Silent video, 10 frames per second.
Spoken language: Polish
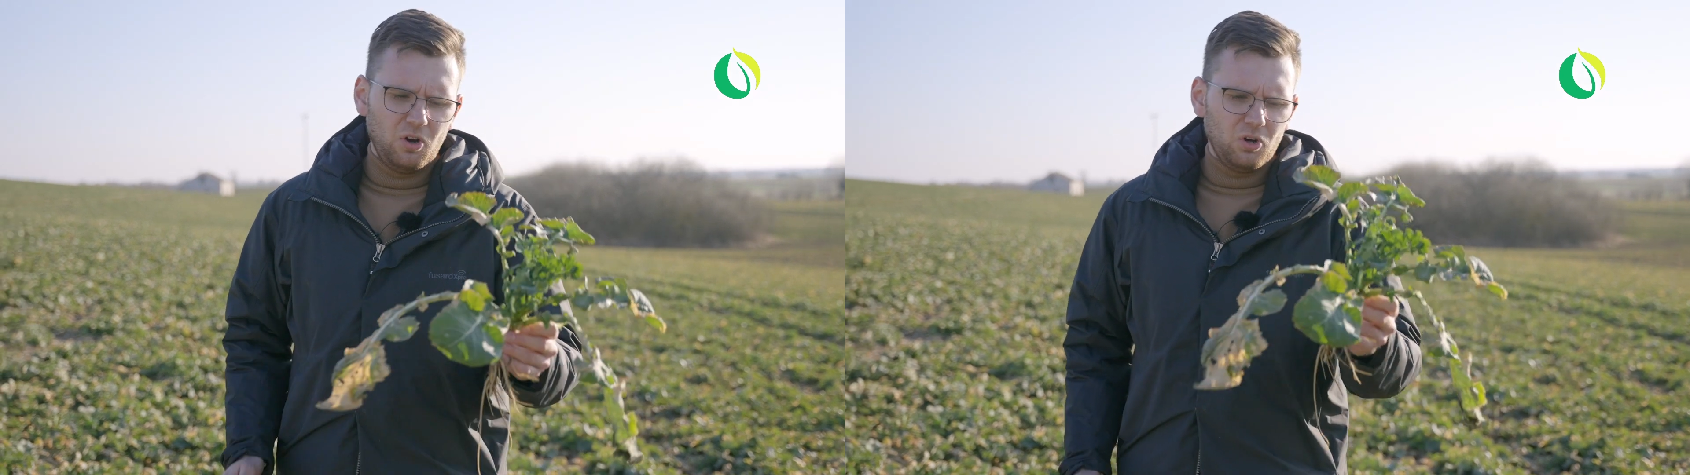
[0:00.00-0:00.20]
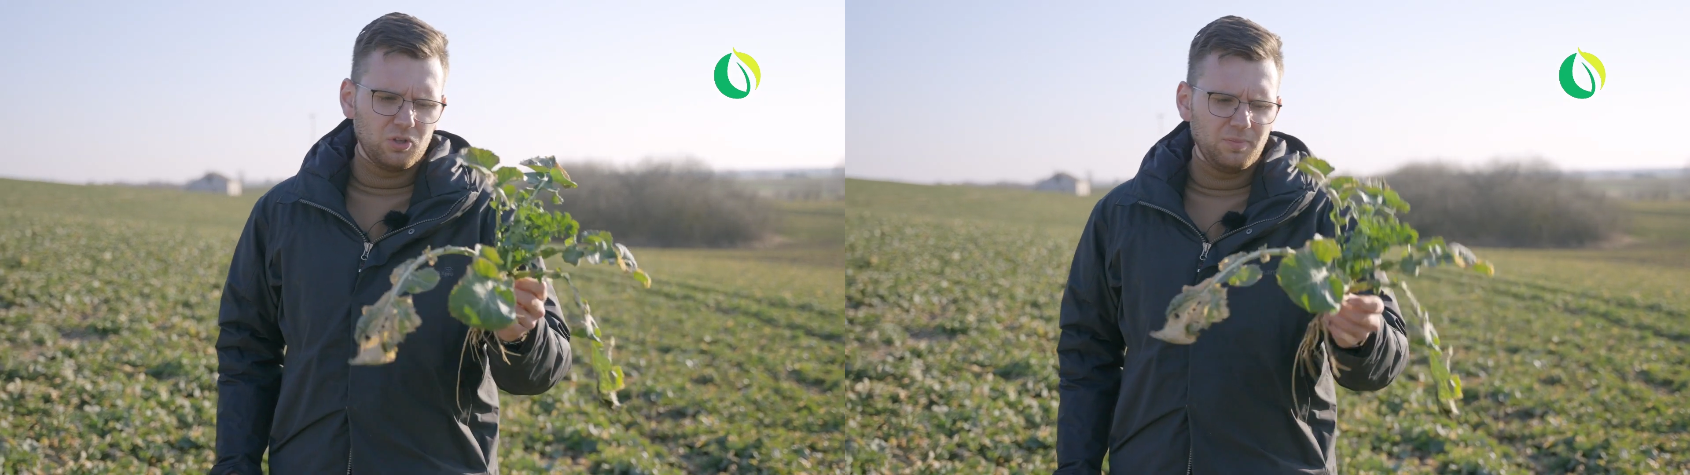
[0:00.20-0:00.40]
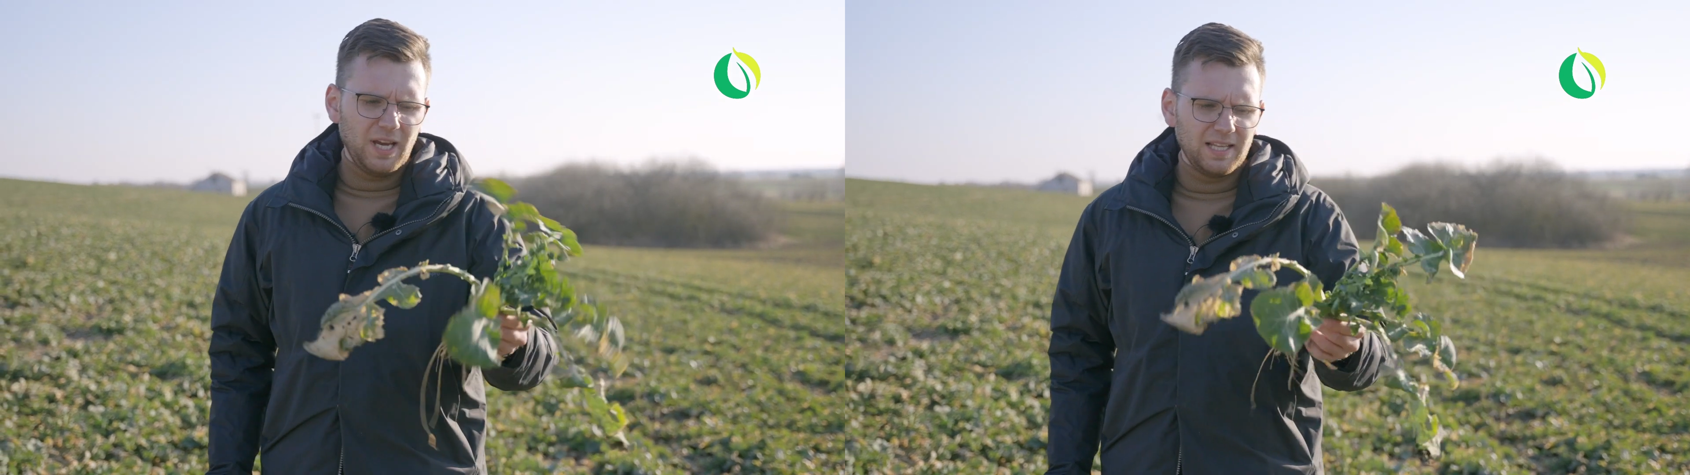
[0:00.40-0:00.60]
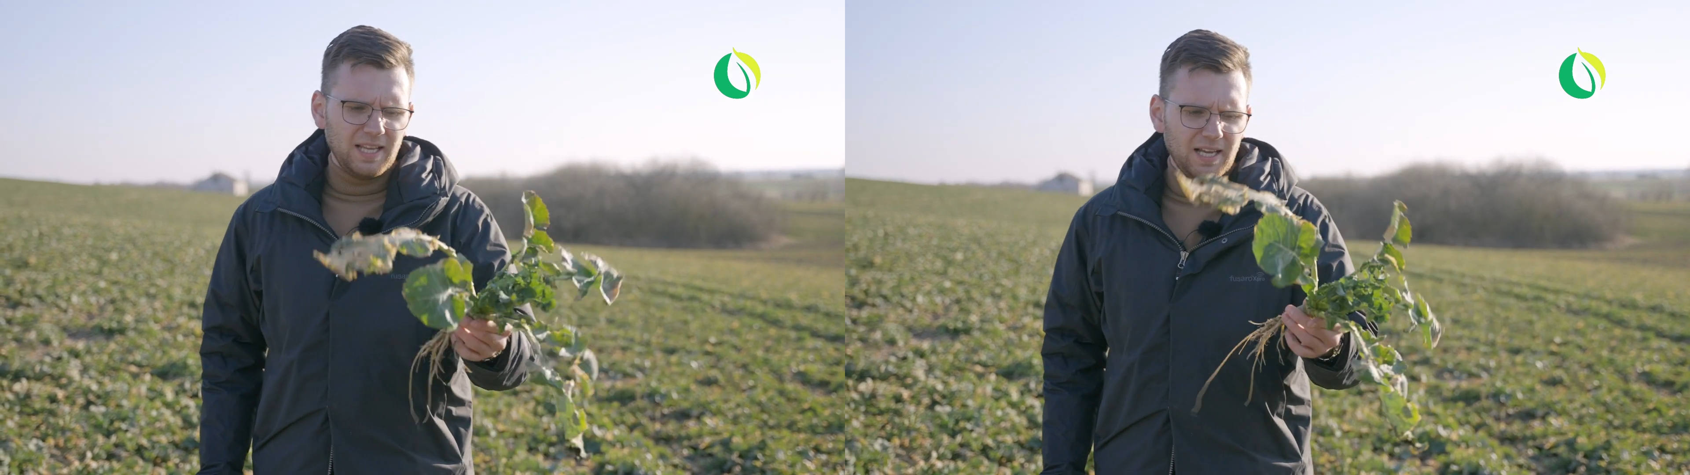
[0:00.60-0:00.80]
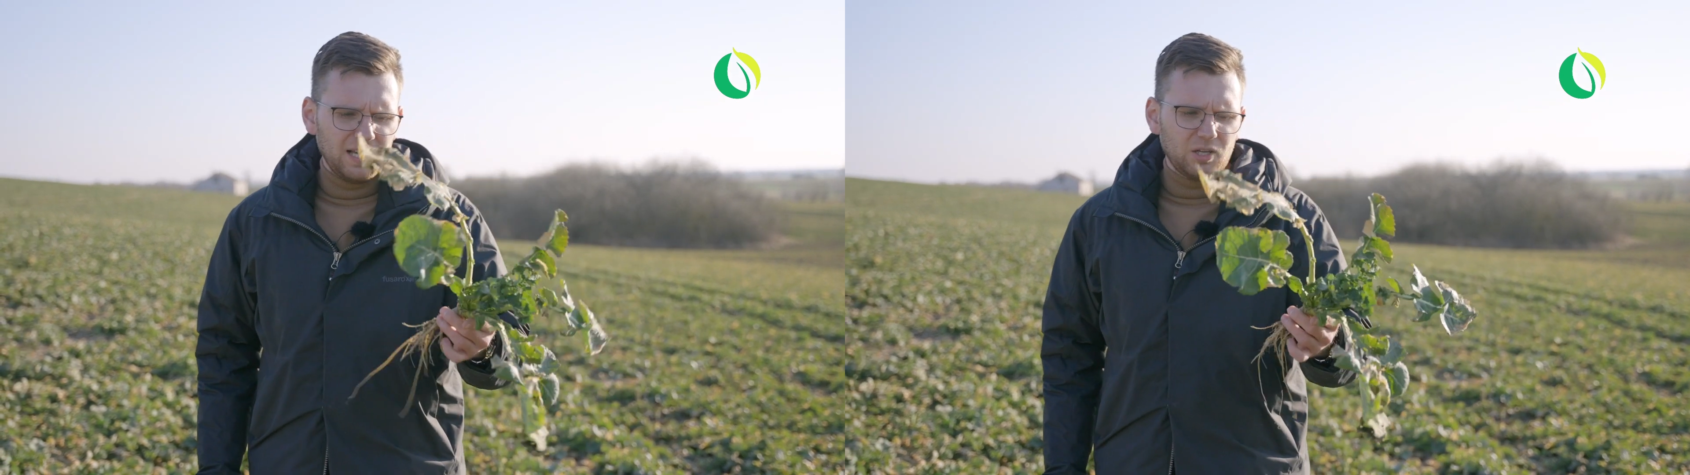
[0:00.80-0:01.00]

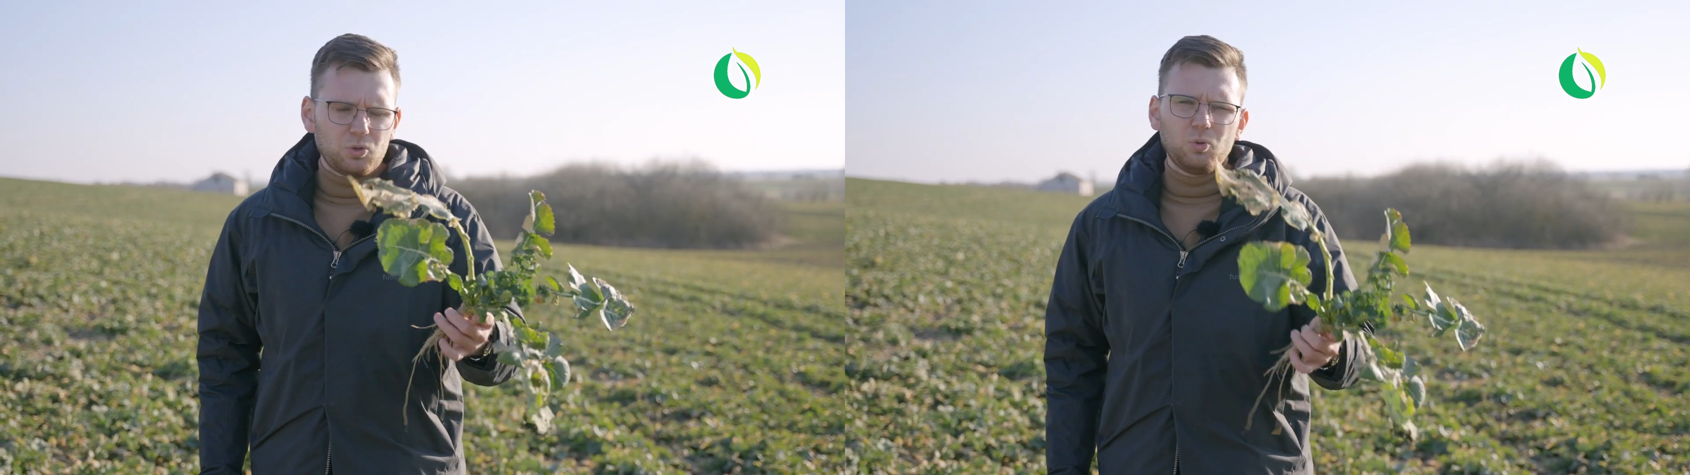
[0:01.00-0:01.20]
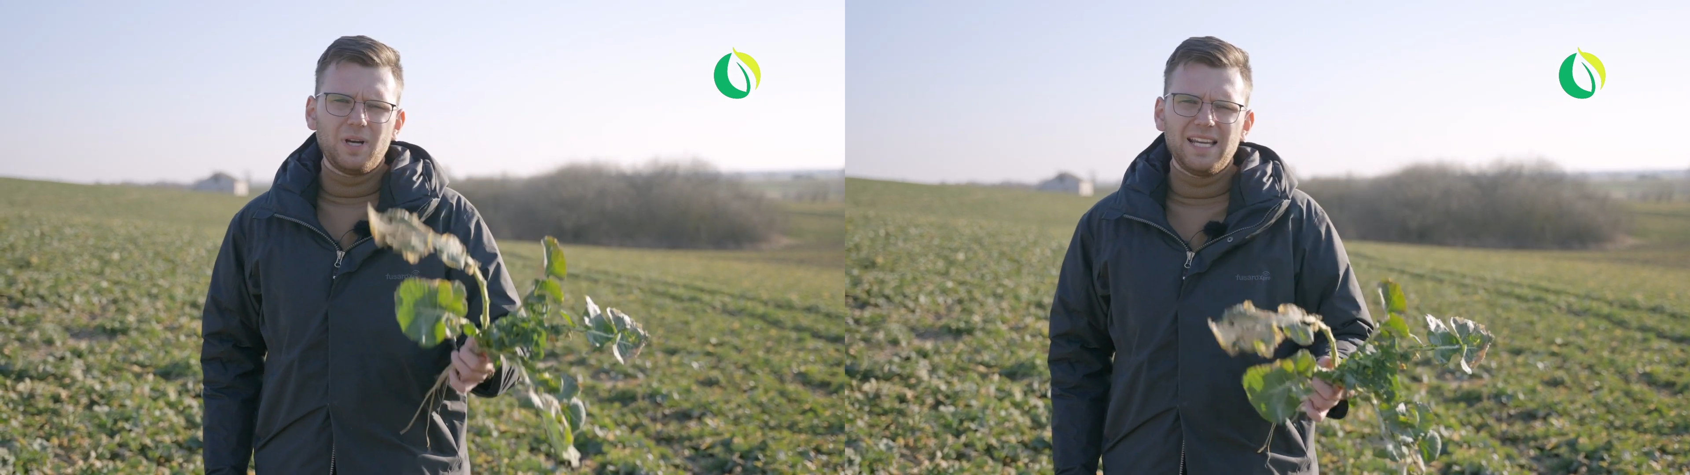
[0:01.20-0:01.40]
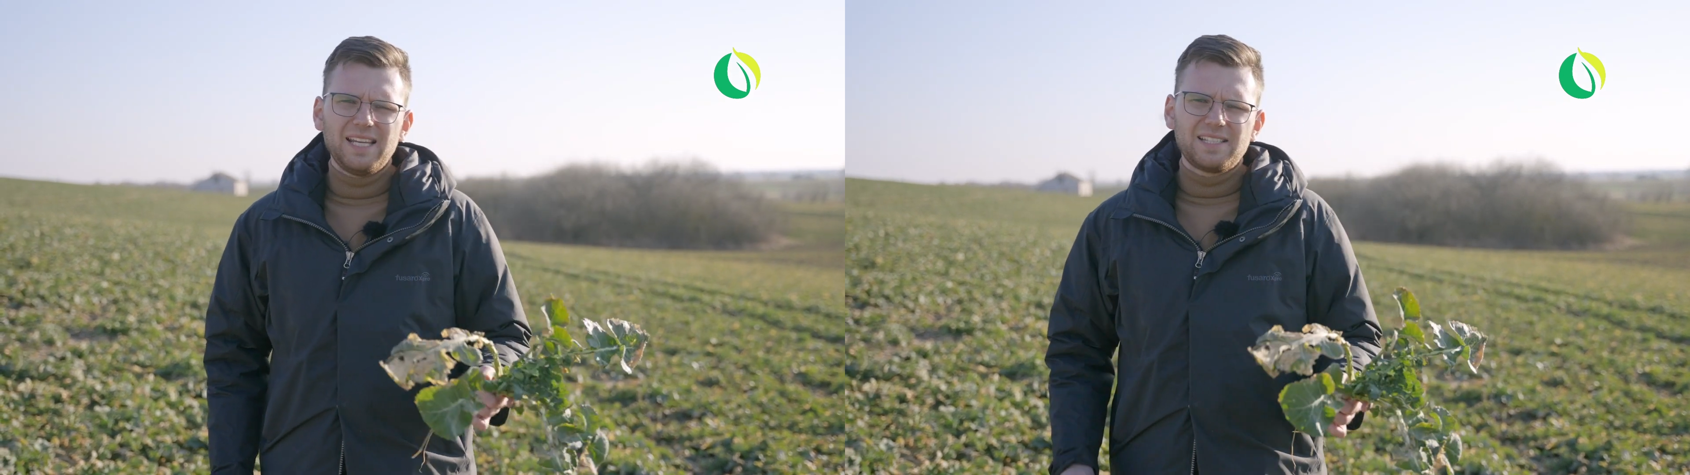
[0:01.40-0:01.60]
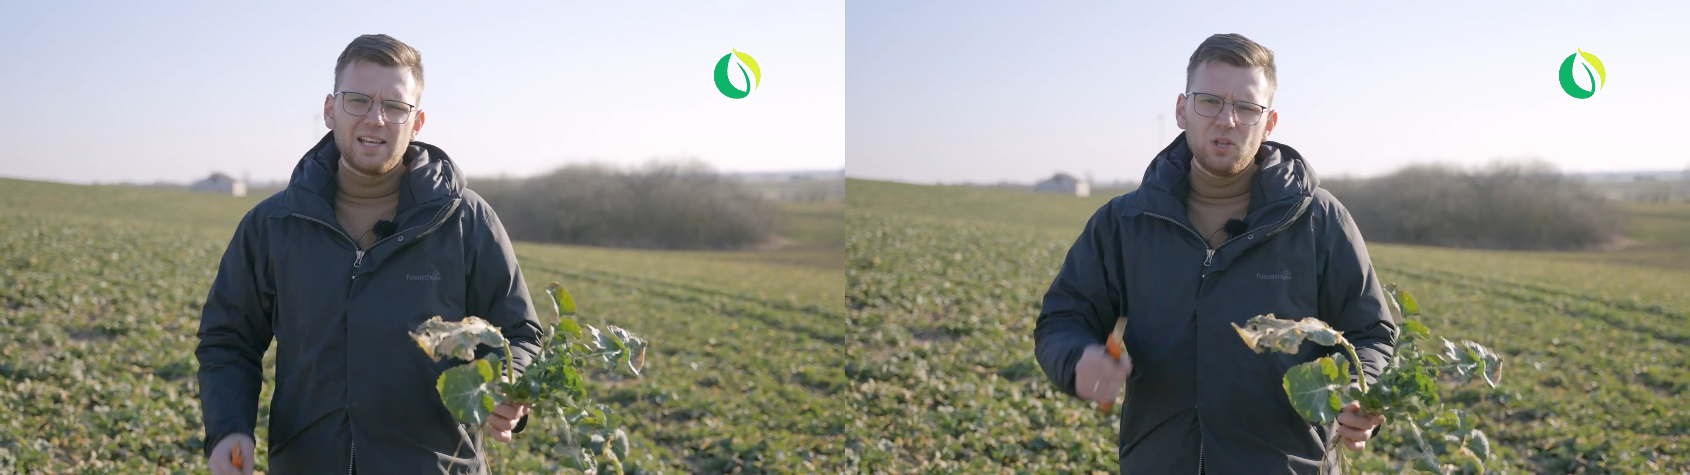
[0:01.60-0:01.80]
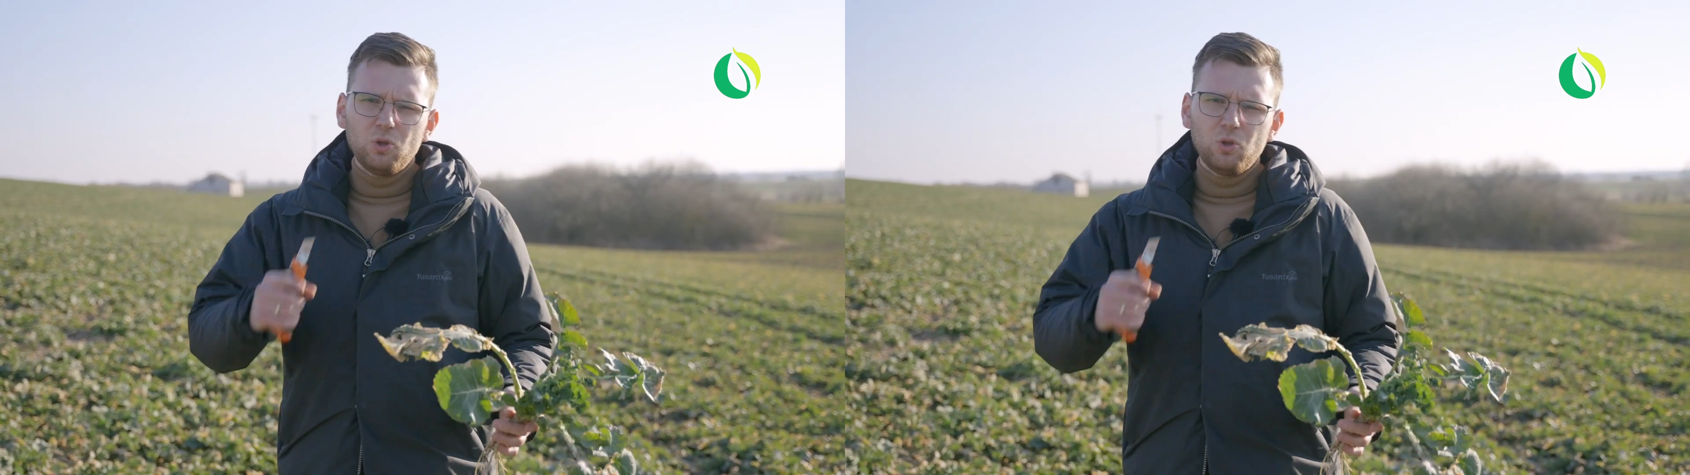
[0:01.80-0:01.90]
Odmiana, która jest